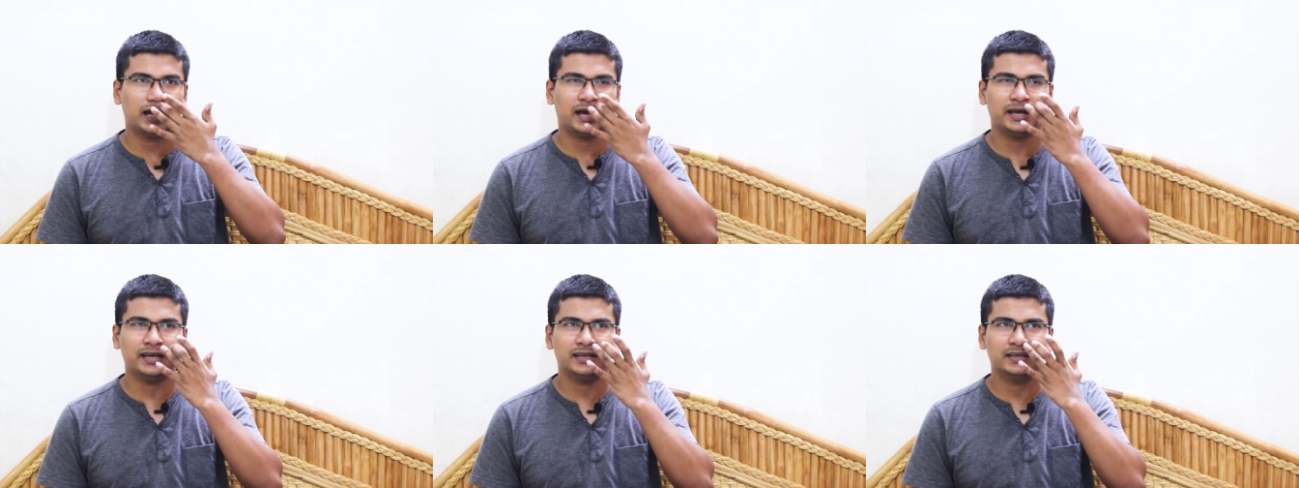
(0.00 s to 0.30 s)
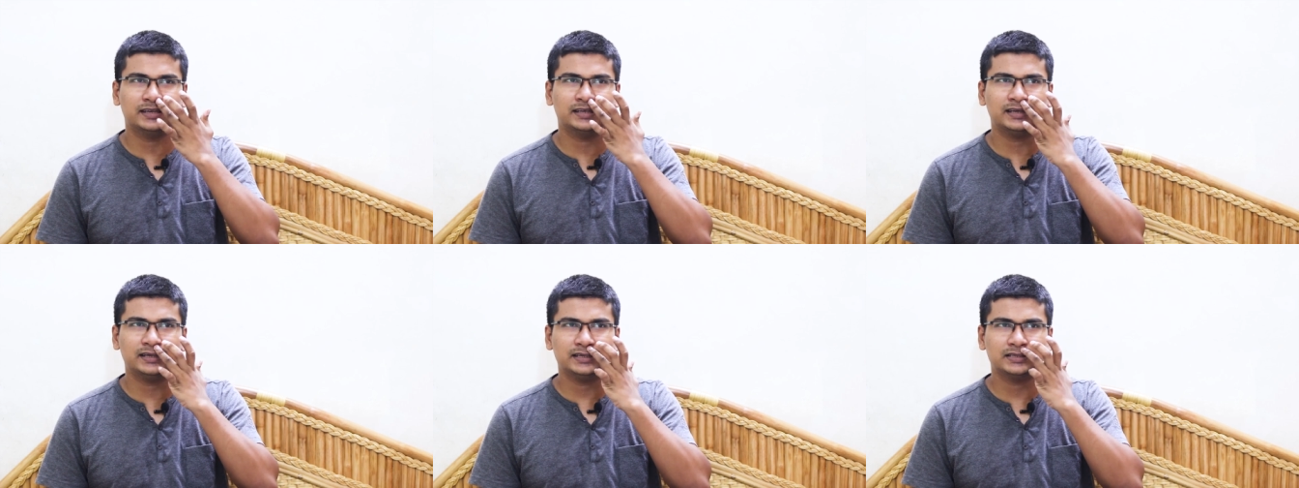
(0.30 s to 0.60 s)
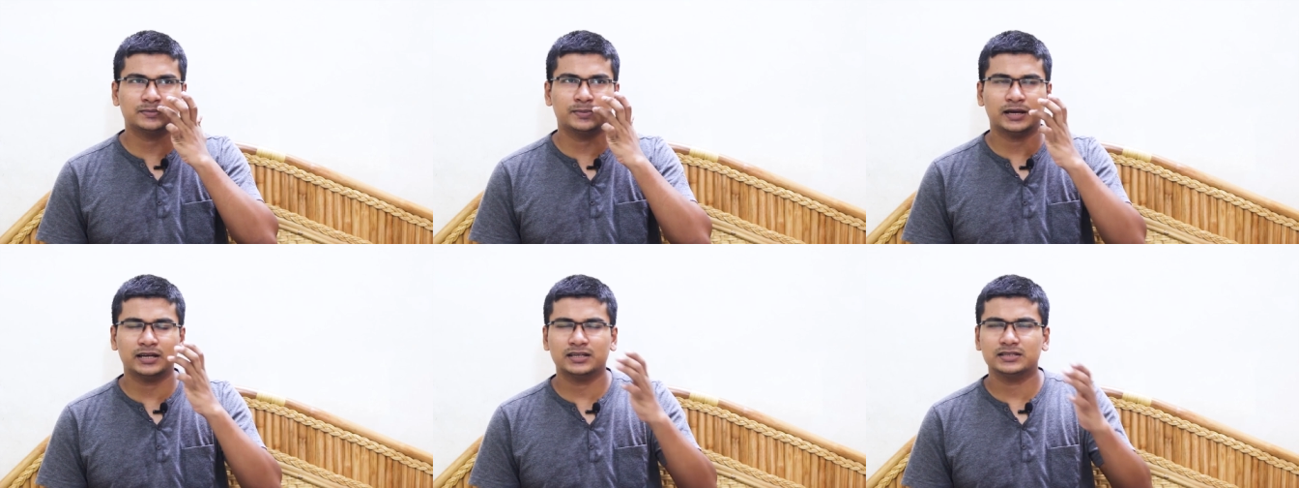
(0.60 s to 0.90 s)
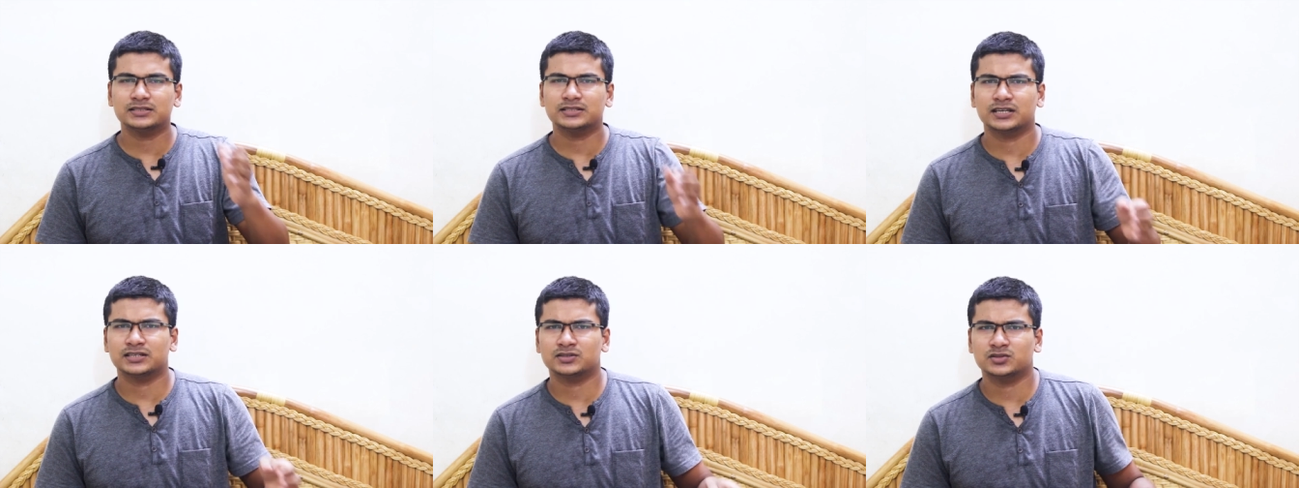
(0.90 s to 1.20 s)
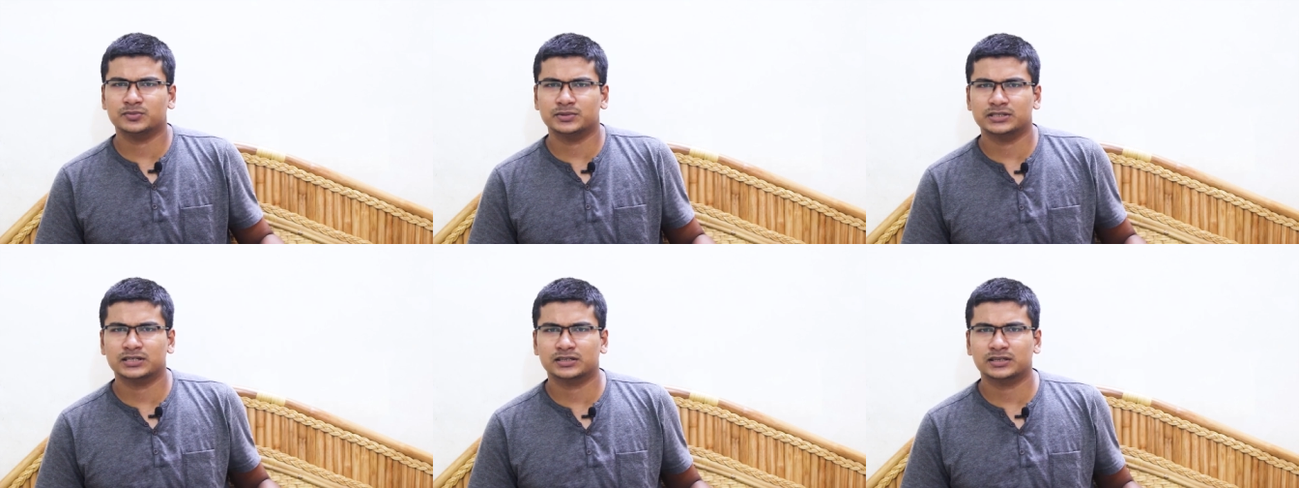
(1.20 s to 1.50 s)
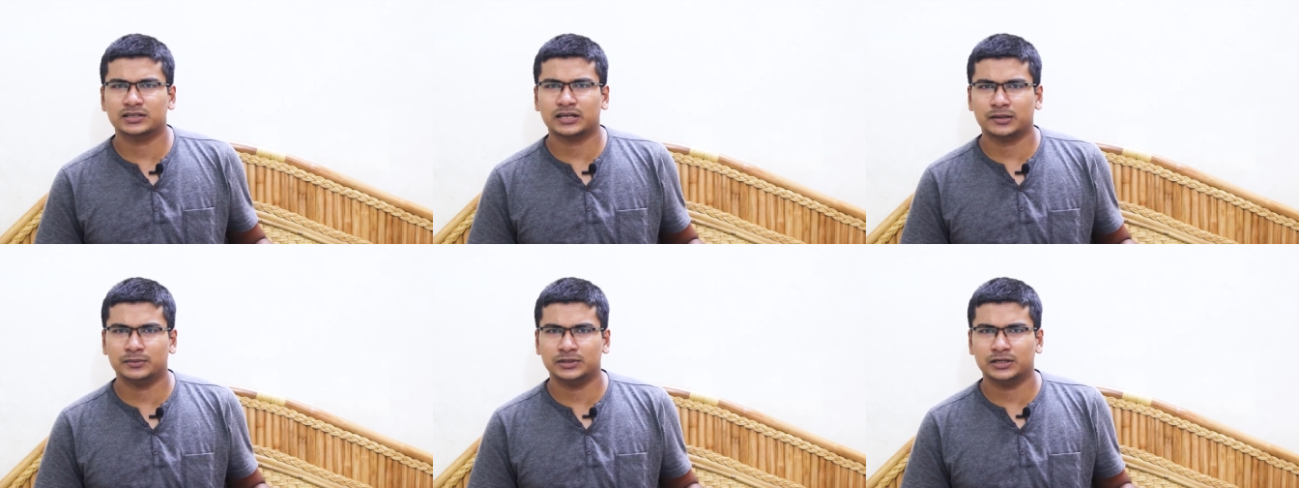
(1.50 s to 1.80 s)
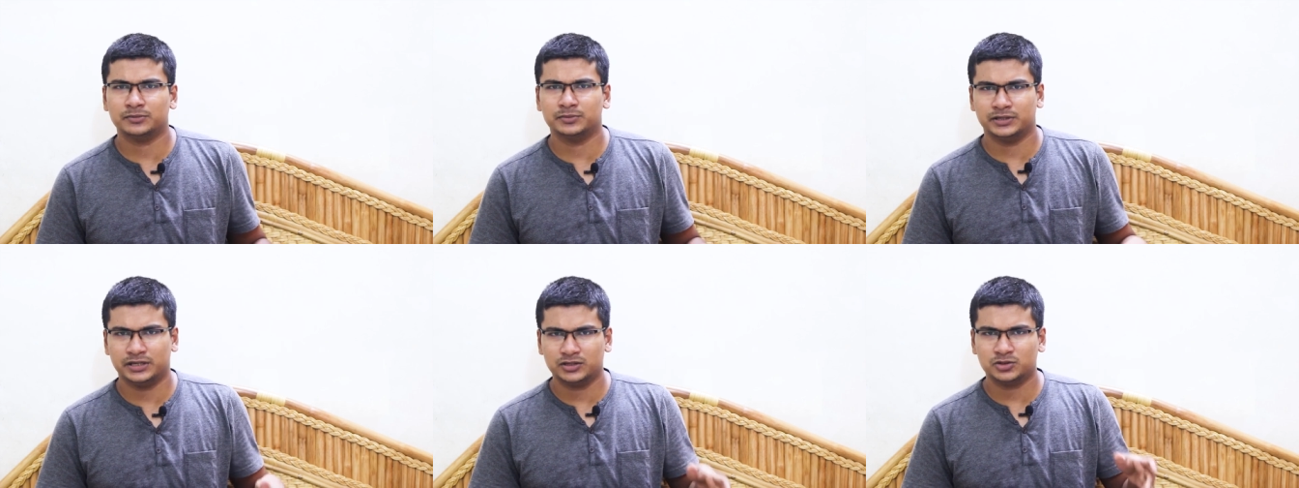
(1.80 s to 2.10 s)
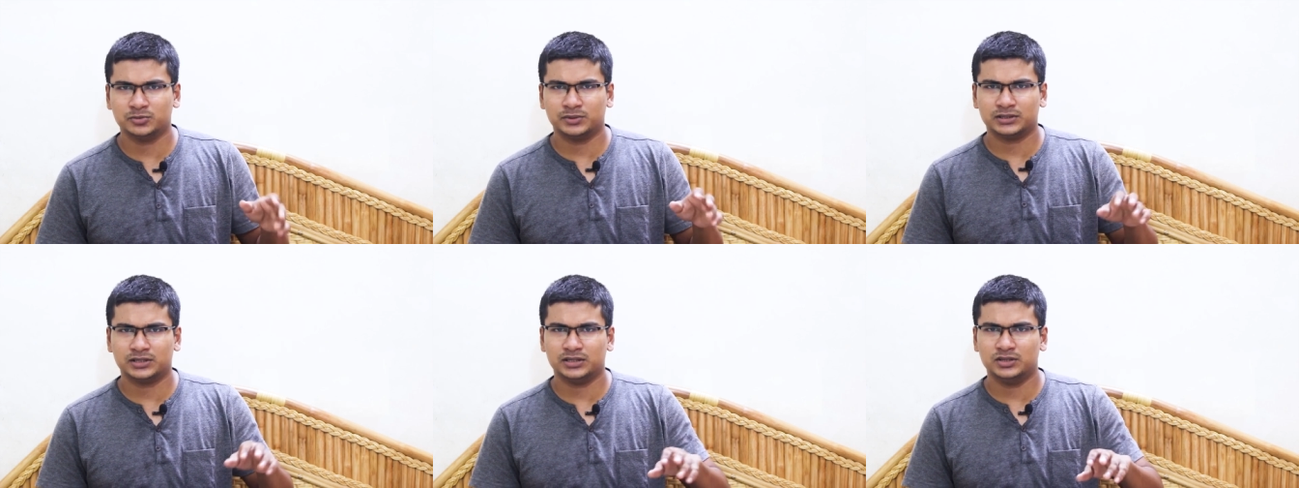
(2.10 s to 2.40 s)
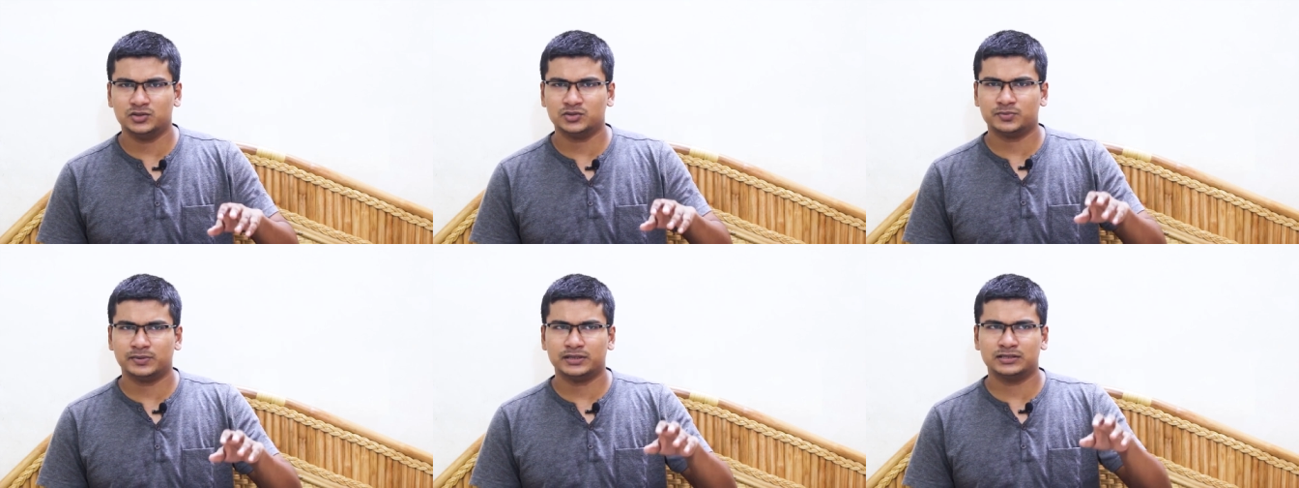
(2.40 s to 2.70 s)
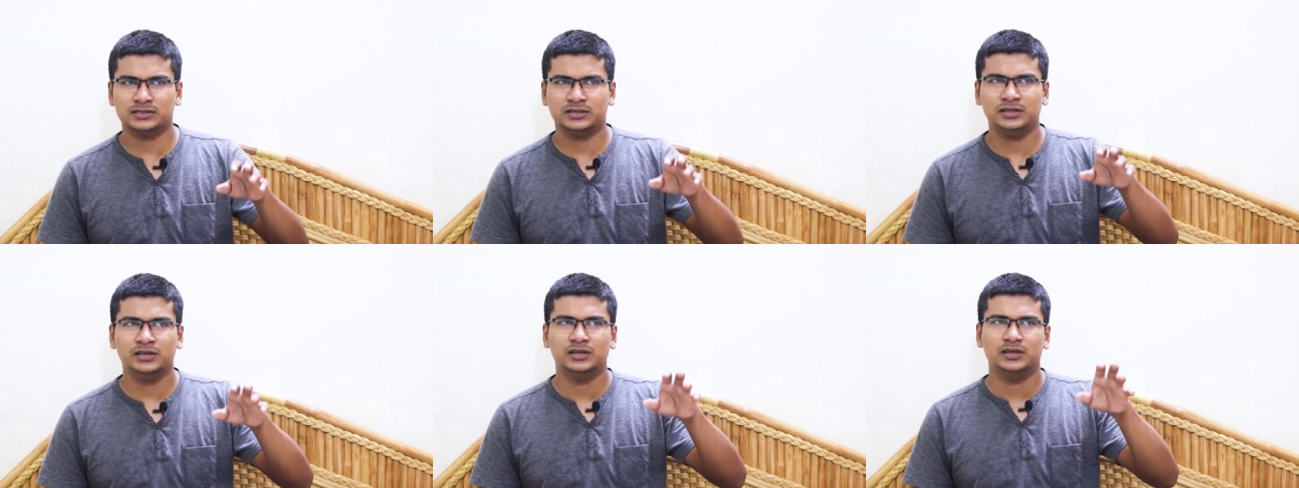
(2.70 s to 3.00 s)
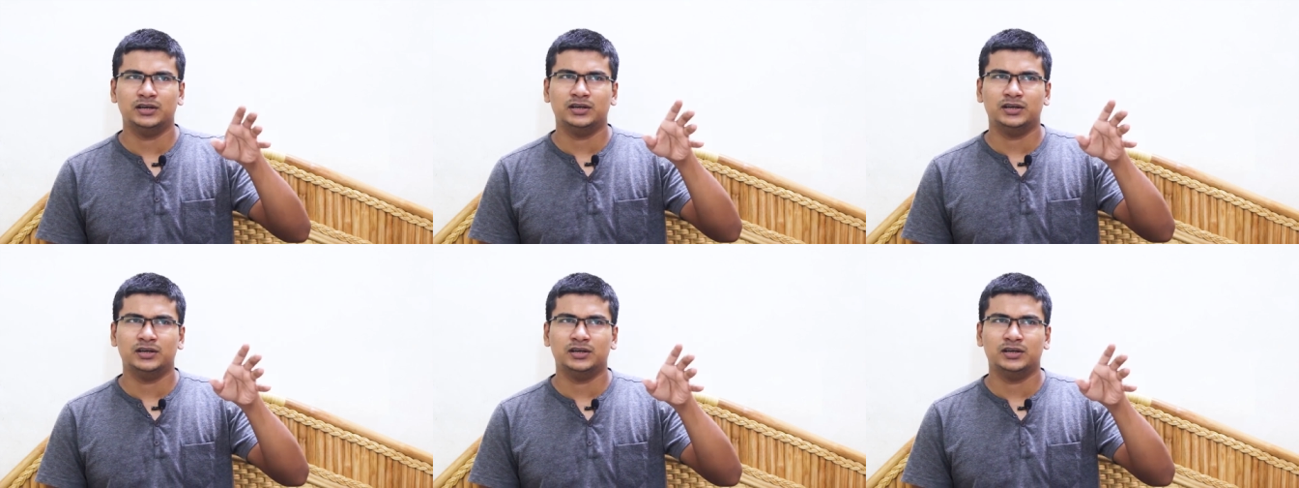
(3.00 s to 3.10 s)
আই গেস বাংলাদেশে আসতে বেশি একটা টাইম লাগবে না এরকম একটা নিউজ পাইছি